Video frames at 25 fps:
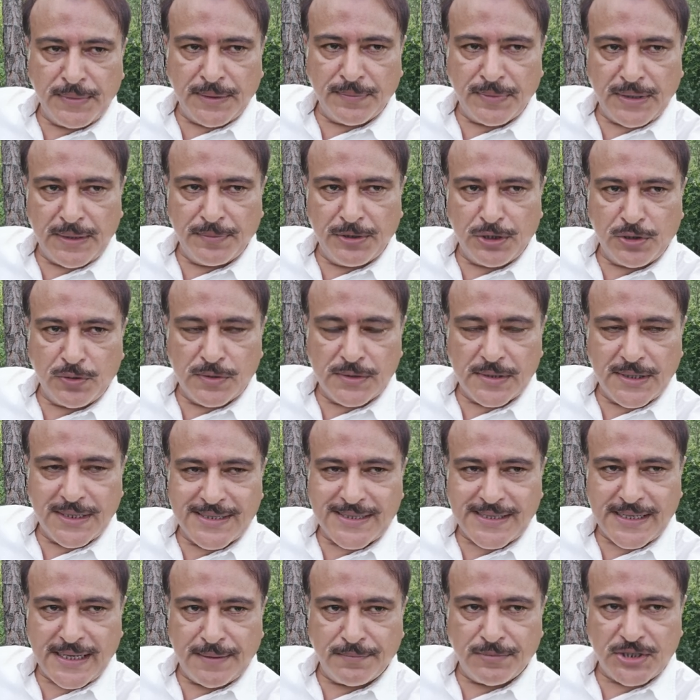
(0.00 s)
मामला बिल्कुल
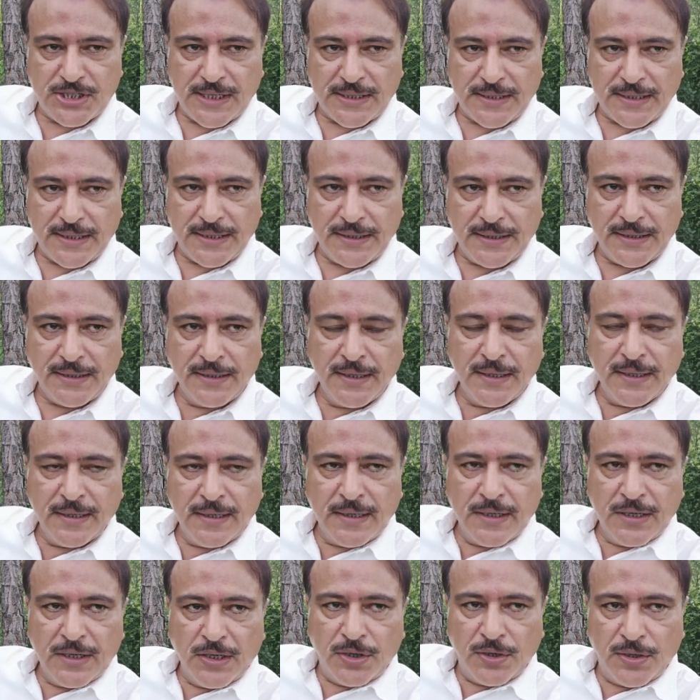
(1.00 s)
सेम जाता है
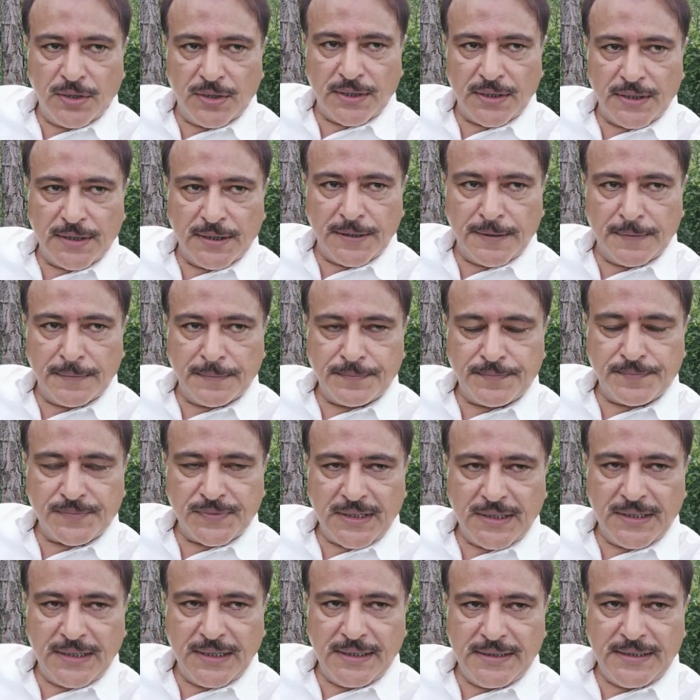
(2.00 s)
और
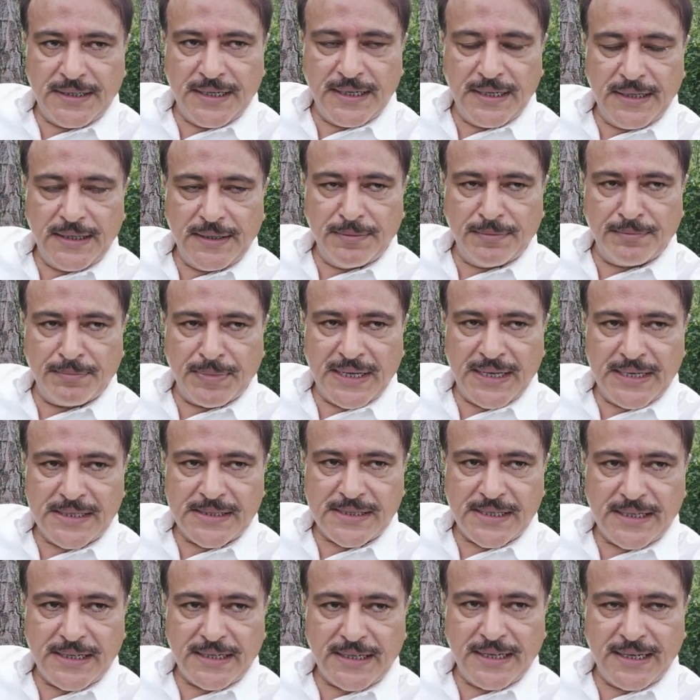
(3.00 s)
ये महज
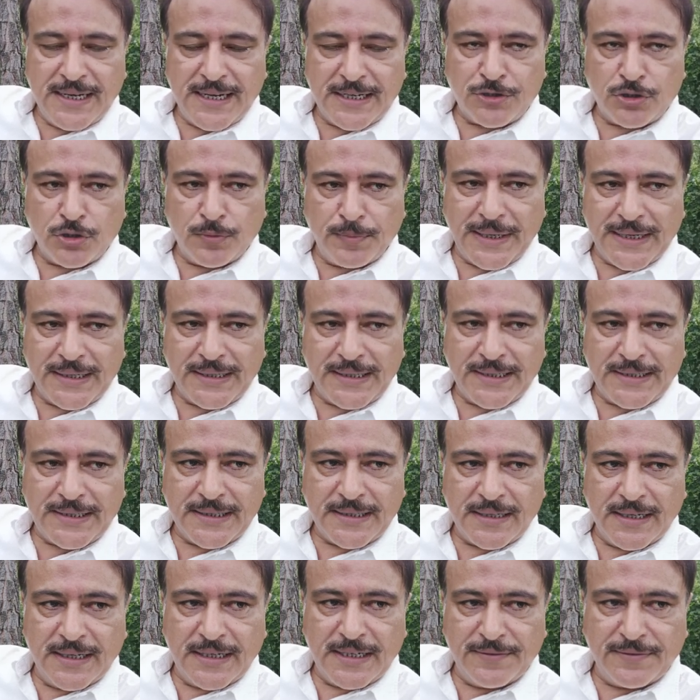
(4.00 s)
एक
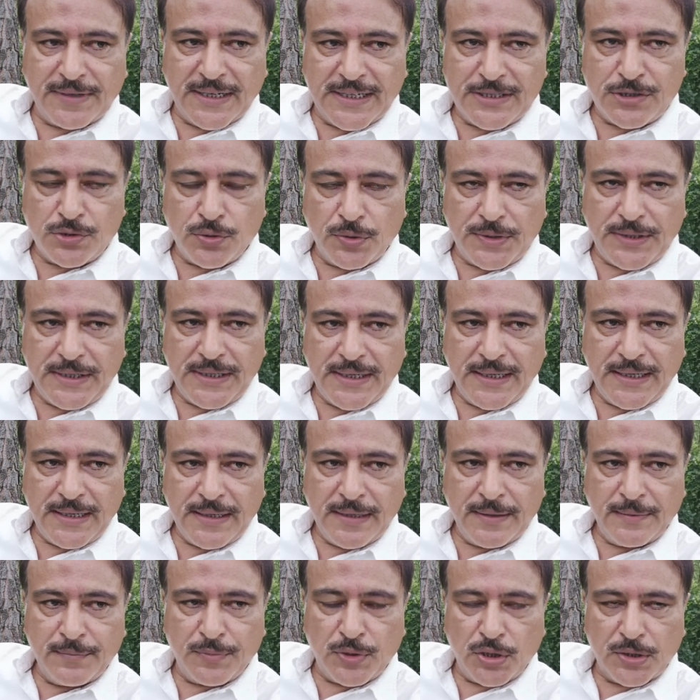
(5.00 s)
इलेक्ट्रोमैग्नेटिक डिवाइस होती है
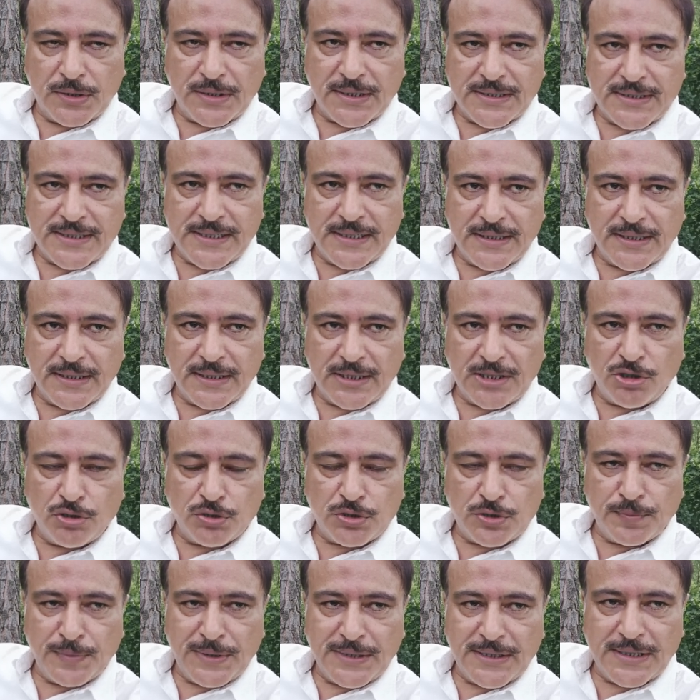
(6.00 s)
बहुत अरसे तक
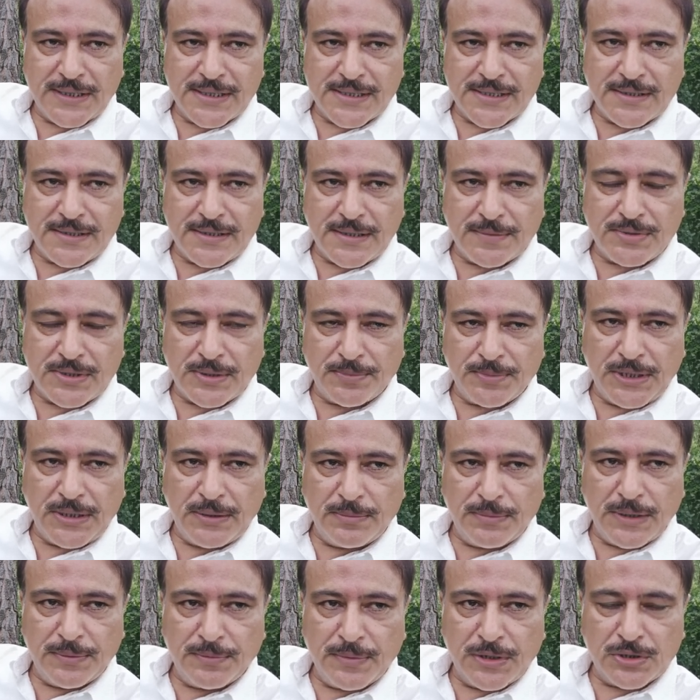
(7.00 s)
कुछ मिनरल्स जब ज़मीन
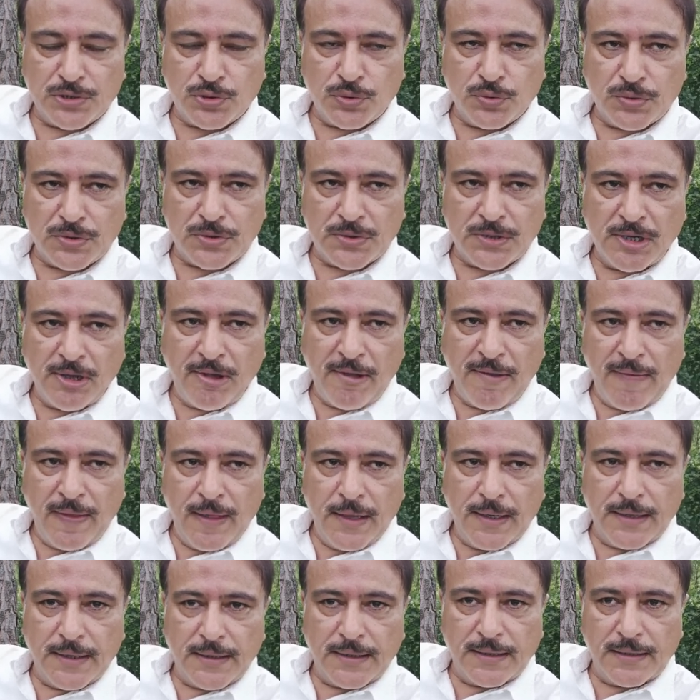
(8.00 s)
में मखसूस
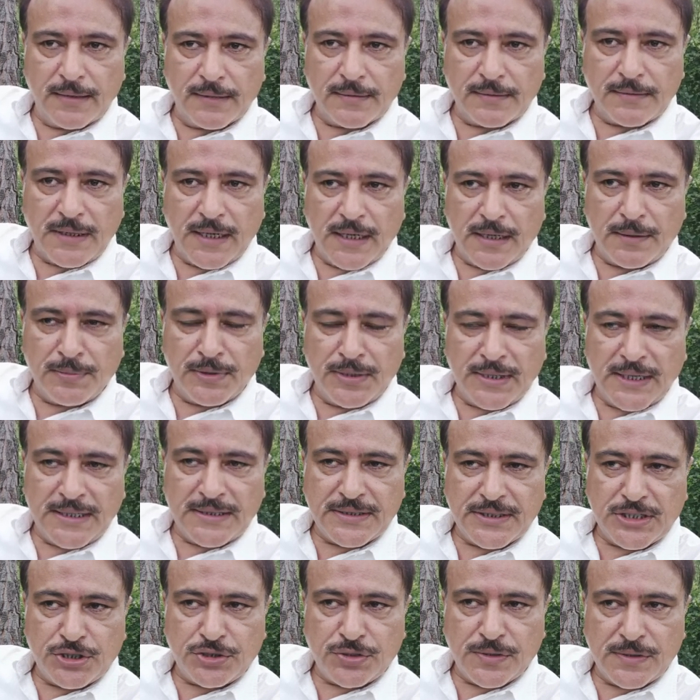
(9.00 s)

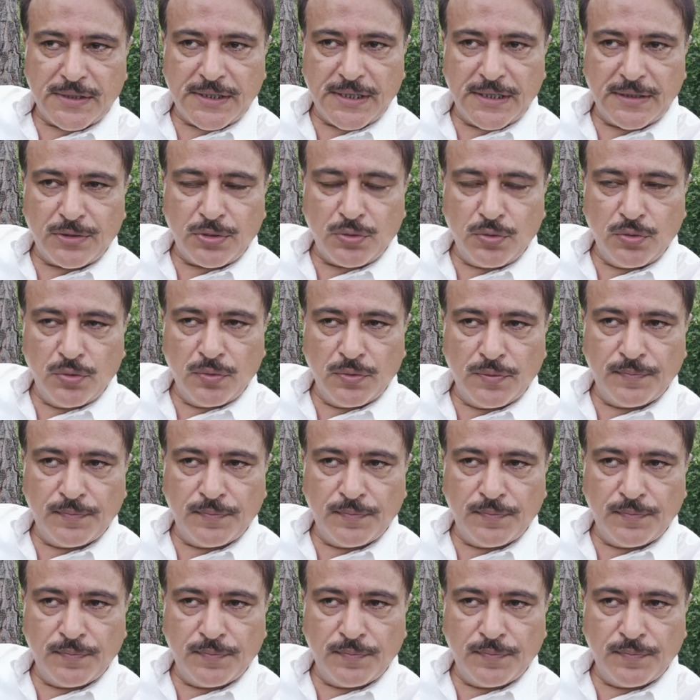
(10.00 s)
कार्बनाइजेशन के थ्रू